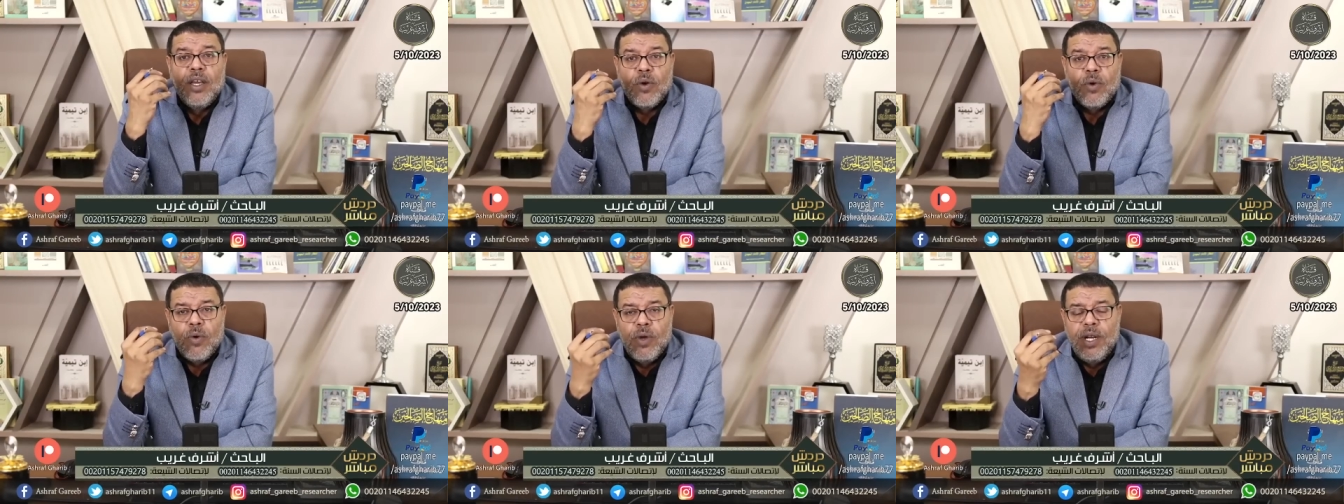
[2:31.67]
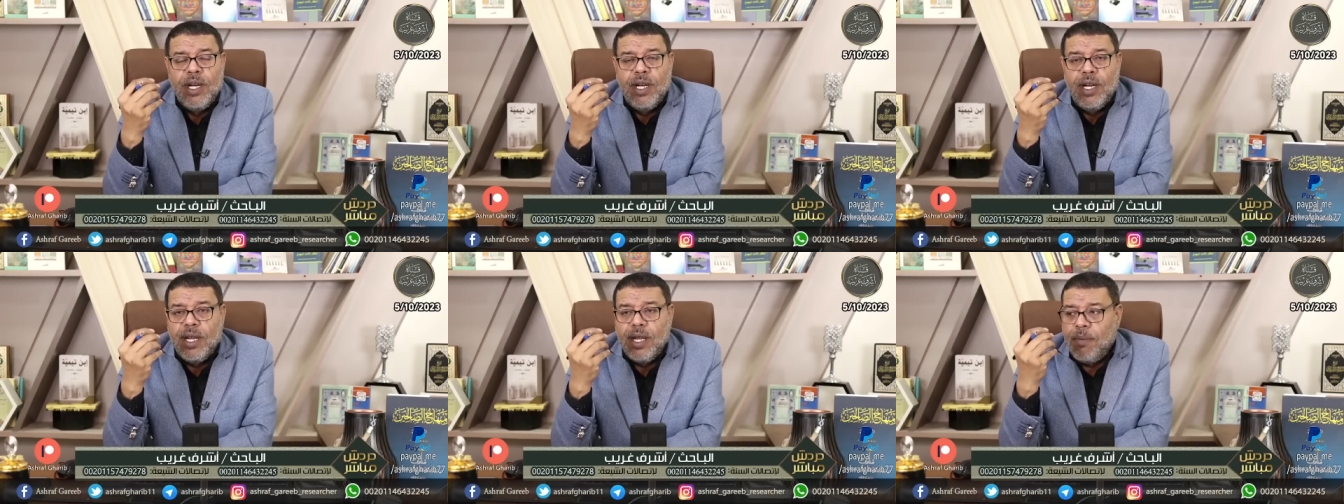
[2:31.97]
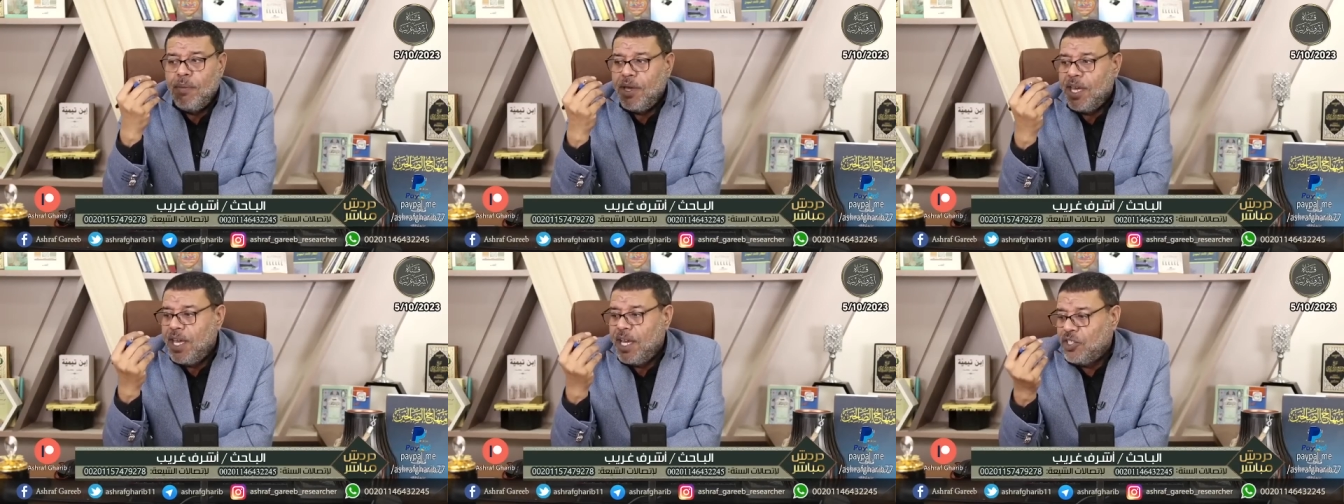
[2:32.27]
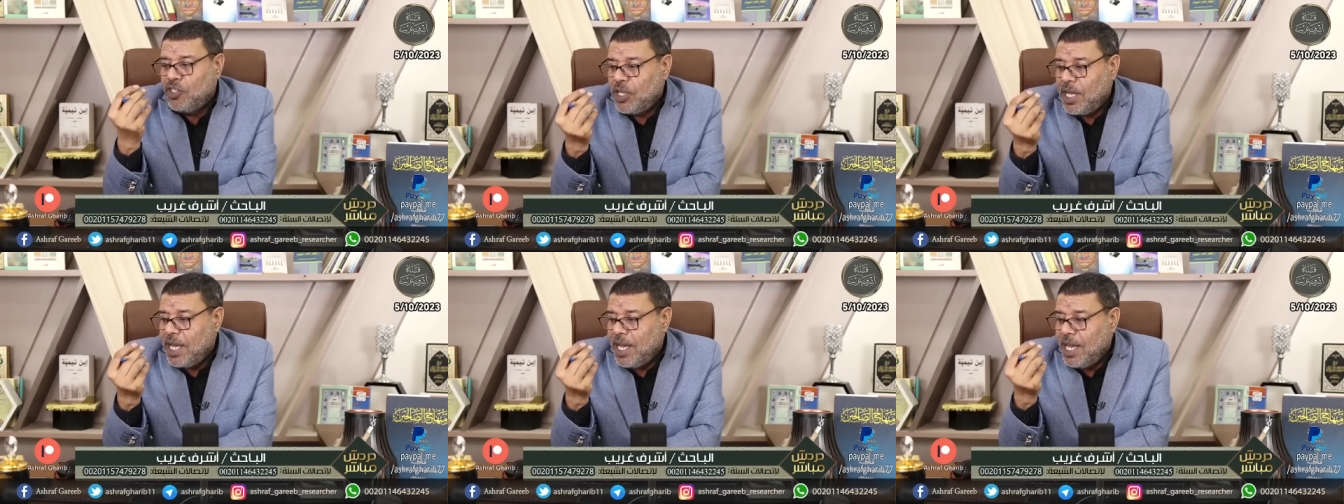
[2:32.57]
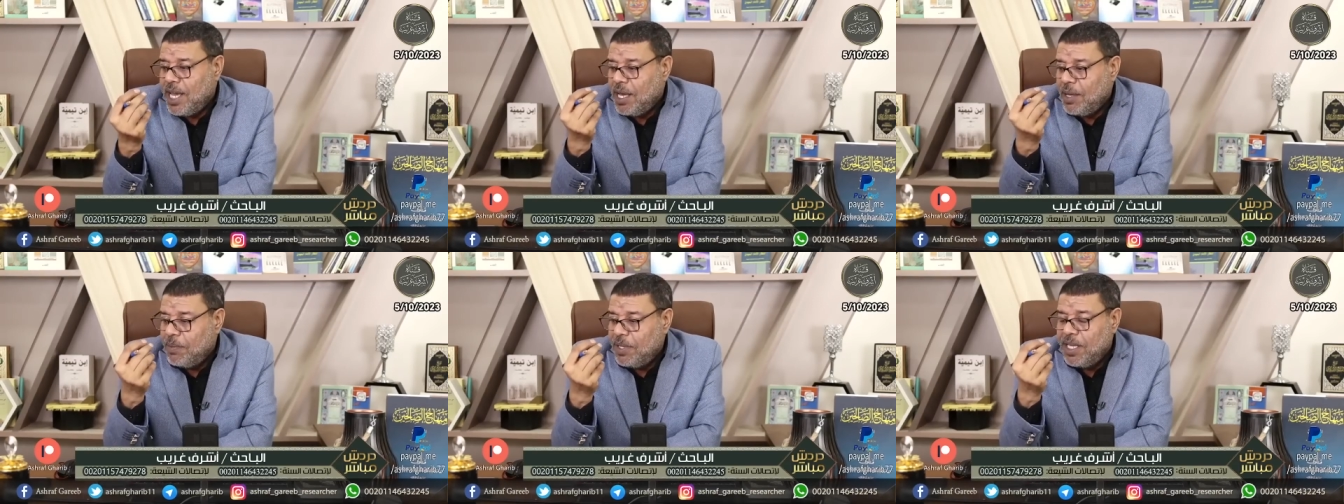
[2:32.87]
كل ما
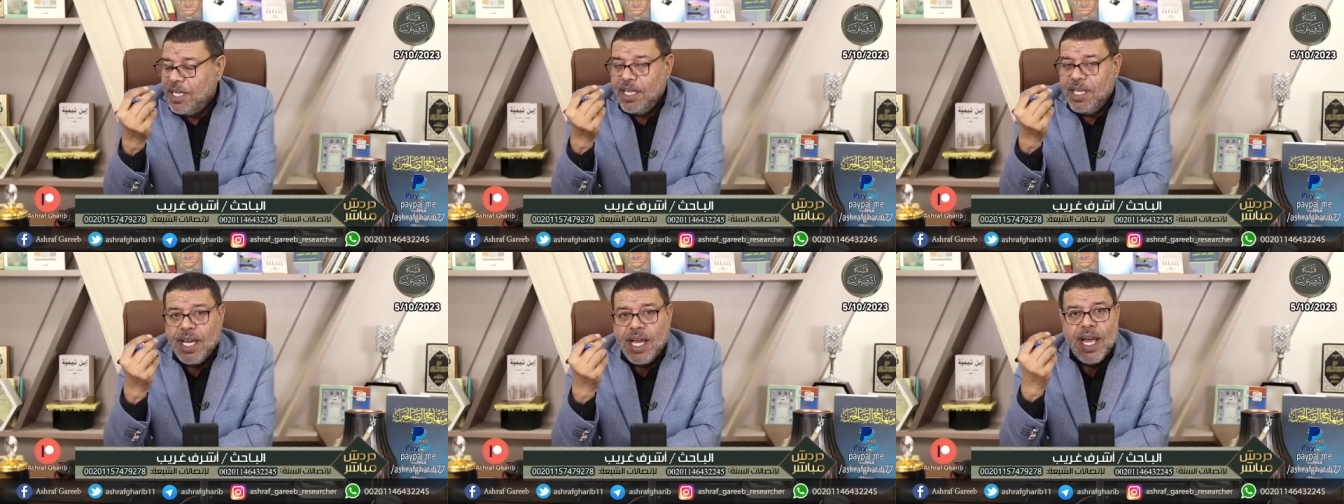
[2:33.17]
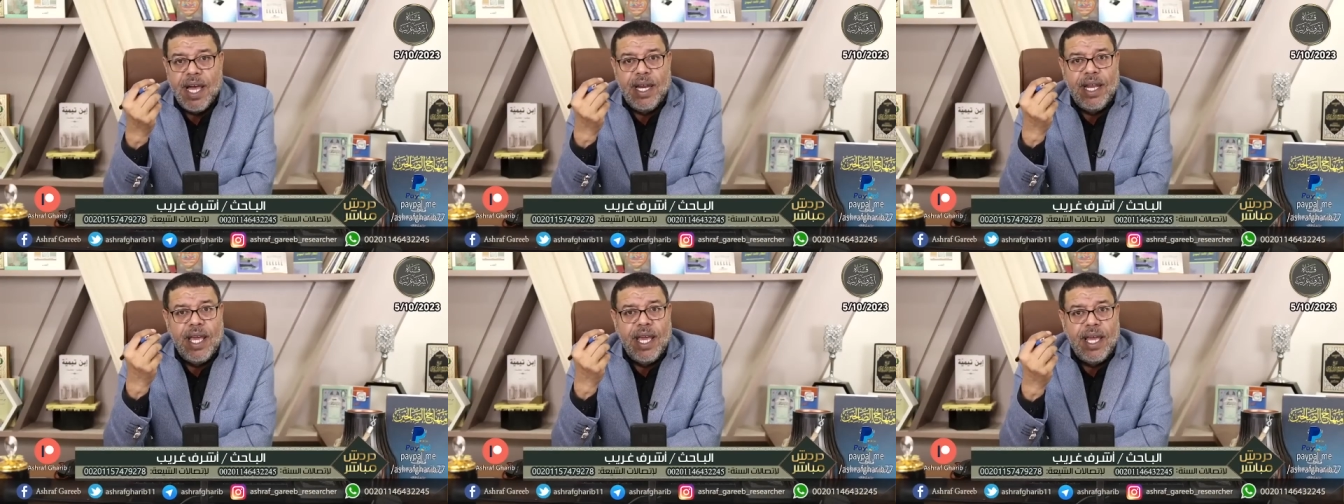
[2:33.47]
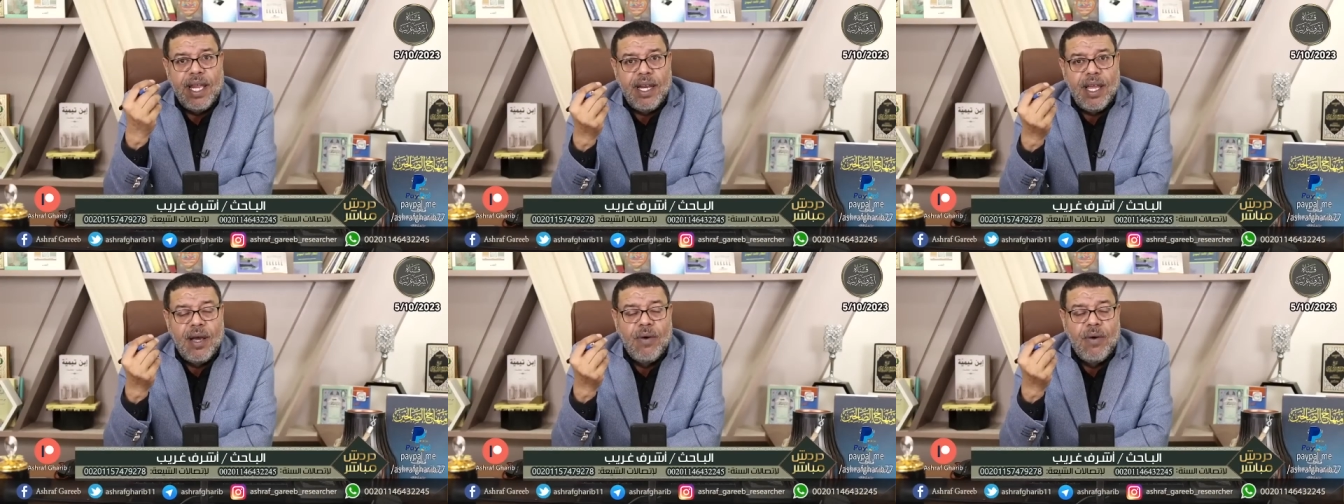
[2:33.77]
جاء به حلال